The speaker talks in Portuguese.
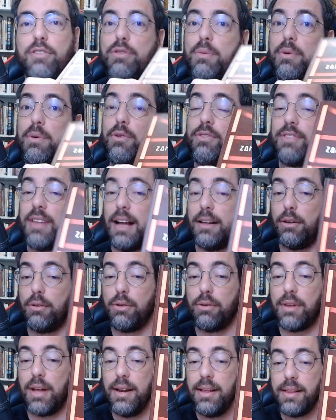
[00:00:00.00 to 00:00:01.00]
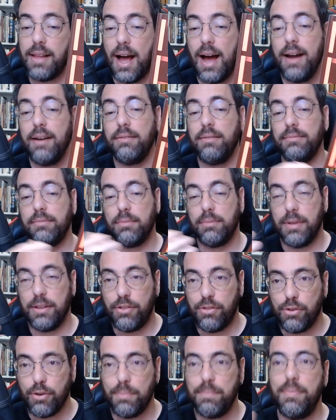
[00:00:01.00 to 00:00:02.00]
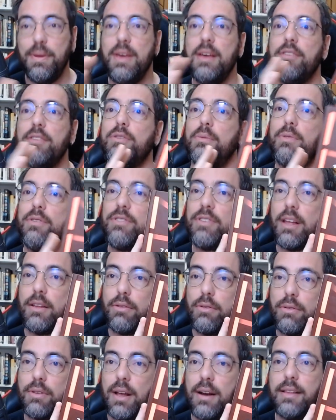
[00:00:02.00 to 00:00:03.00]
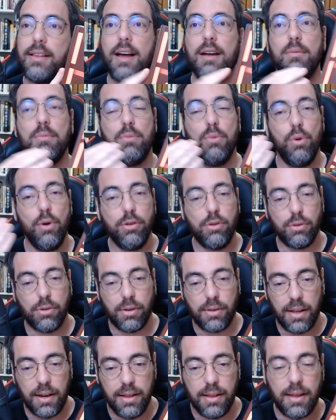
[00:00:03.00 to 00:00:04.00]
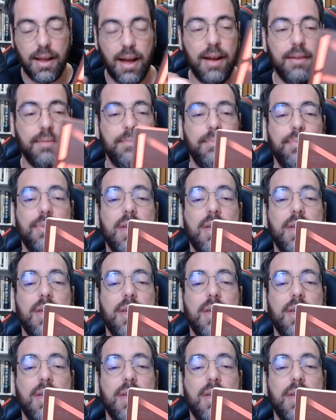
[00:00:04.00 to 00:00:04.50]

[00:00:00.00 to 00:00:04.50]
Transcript: sobre um estado totalitário, uma distopia sobre um estado totalitário, muito totalitário,